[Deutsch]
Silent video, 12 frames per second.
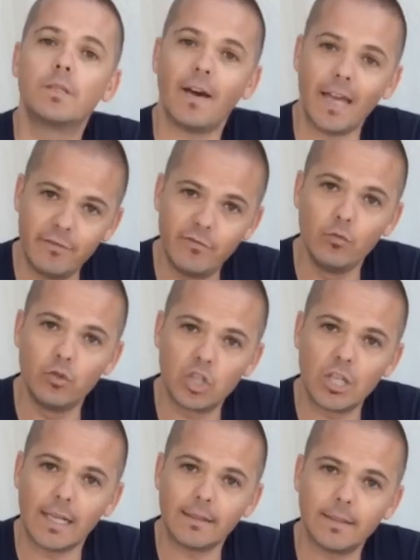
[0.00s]

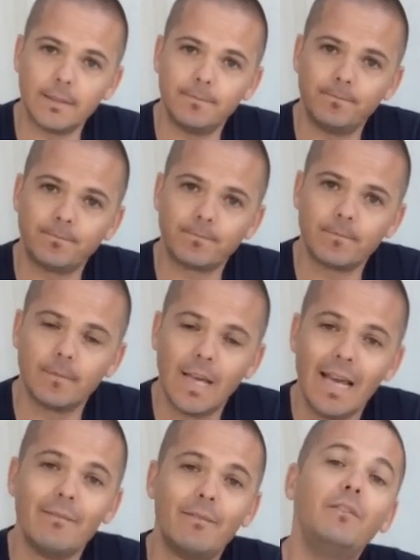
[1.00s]
Zweifußstand.
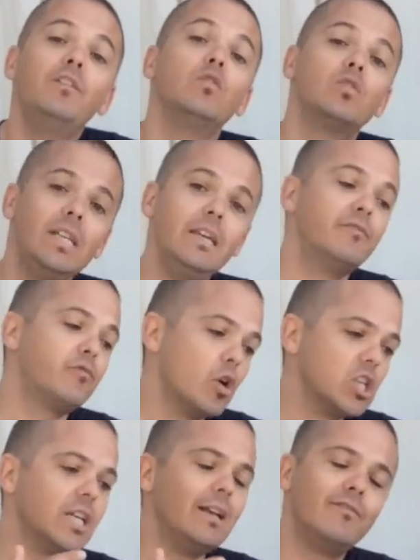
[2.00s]
Wenn wir uns hier
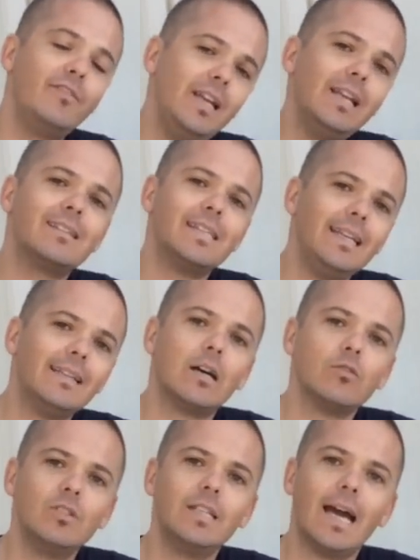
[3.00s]
vorstellen, viele
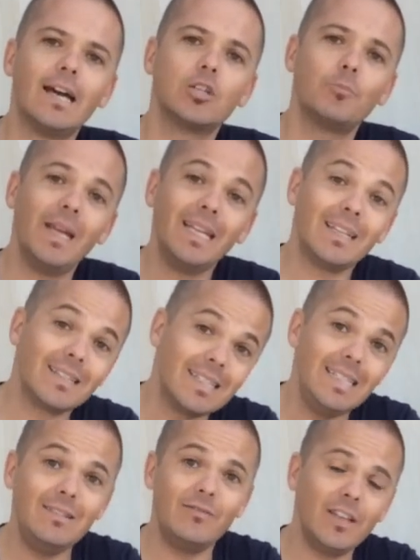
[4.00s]
10.000 Jahre später
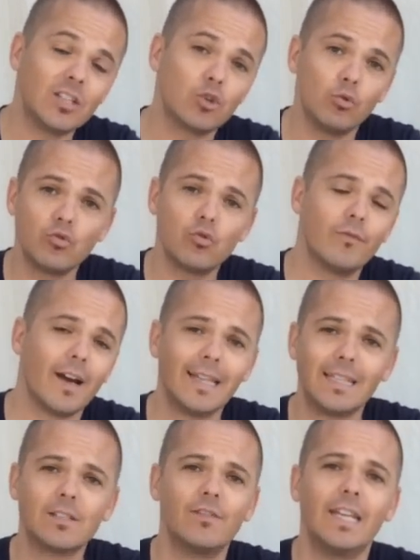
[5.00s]
sind wir schon so
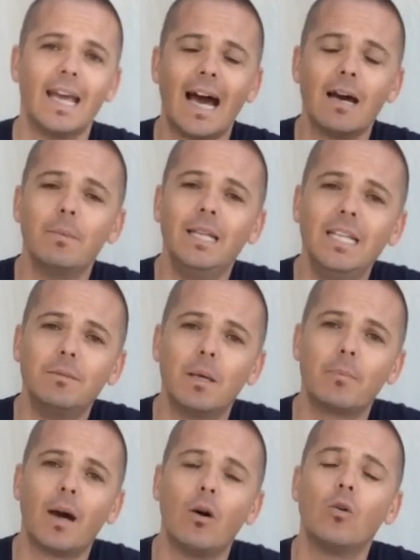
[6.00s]
weit, dass wir die Arme nicht mehr
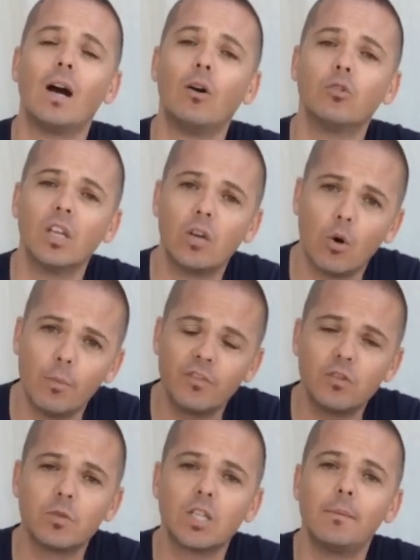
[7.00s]
brauchen, auch den Kopf
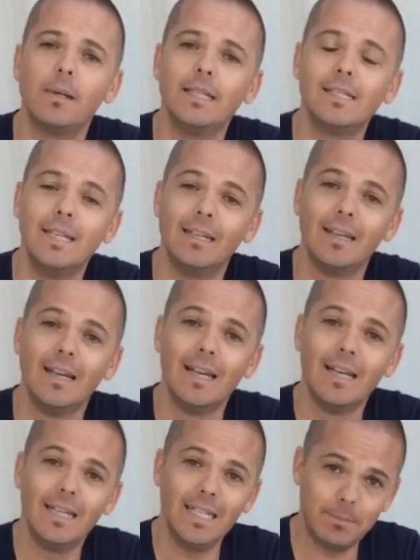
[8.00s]
zum Stabilisieren
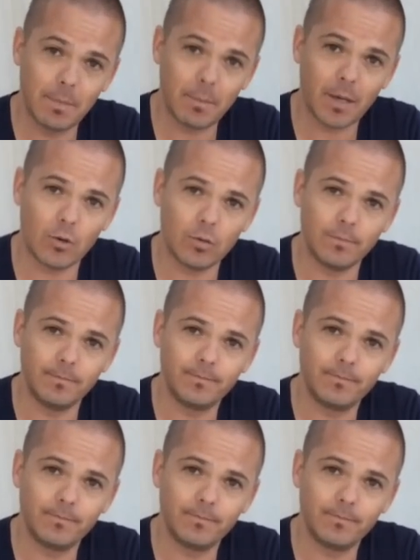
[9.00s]
nicht mehr brauchen.